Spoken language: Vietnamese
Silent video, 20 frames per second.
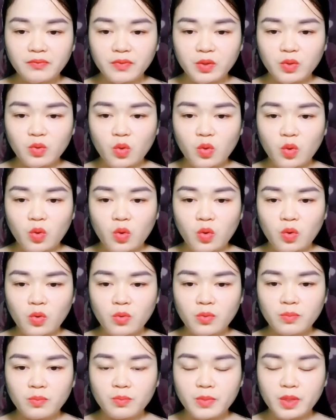Tay phải của
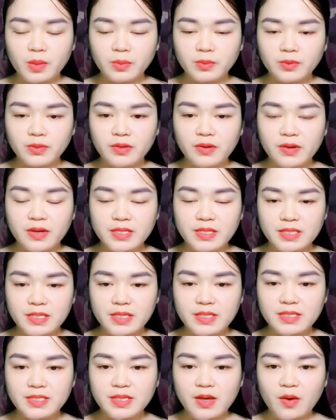anh siết vai cô
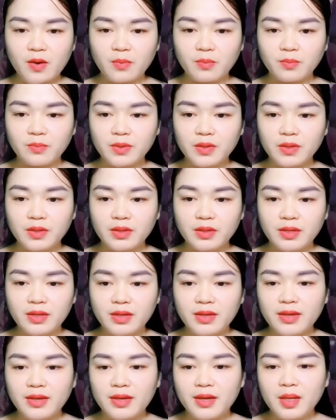hiểu ý của
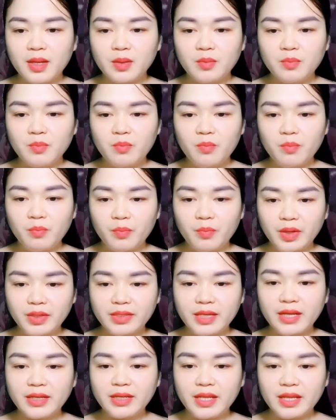Cố Cẩn Xuyên.
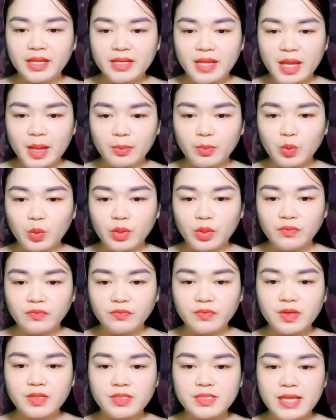Từ Sở Vân
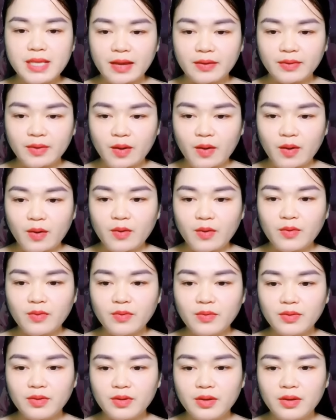chỉ vào Trần Tín
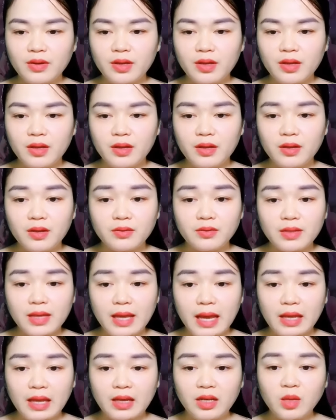Nam.
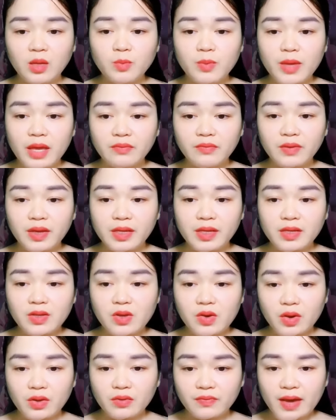Anh Trần này vừa
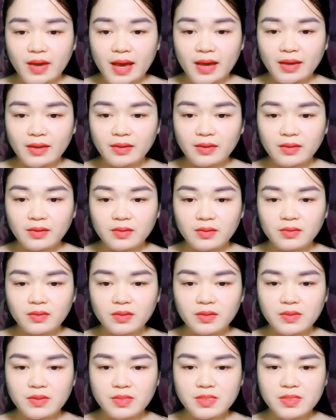mới nói không ai am
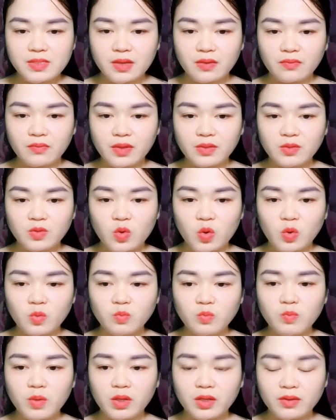hiểu đầu tư và tài
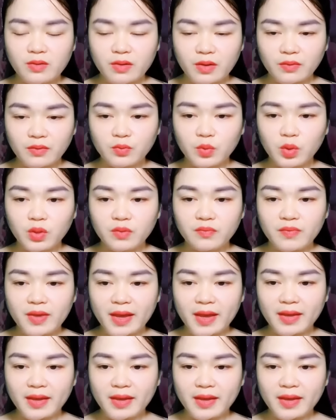chính hơn anh ta.